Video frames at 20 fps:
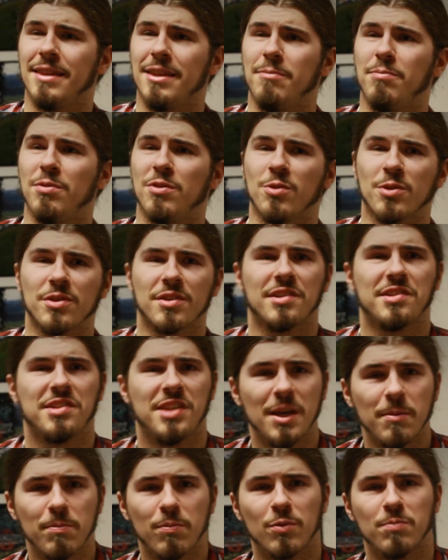die
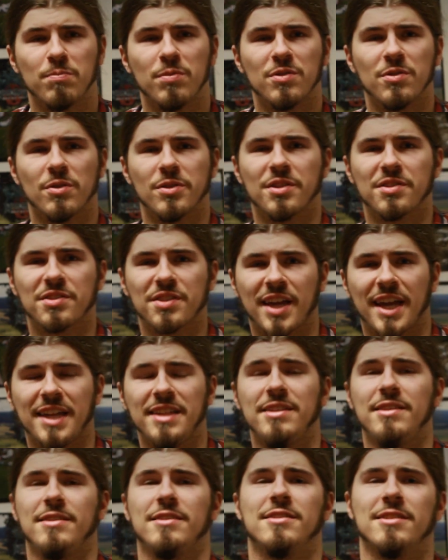besonders hip und besonders
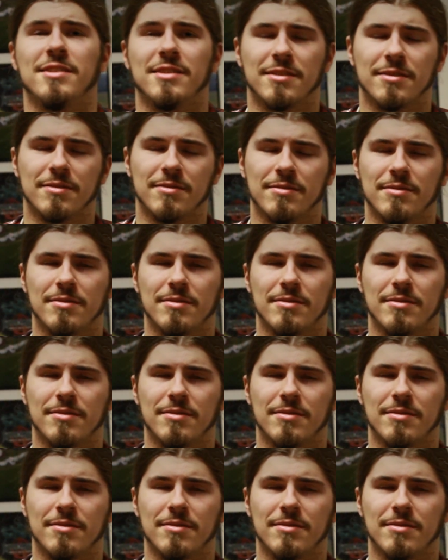trendy sind.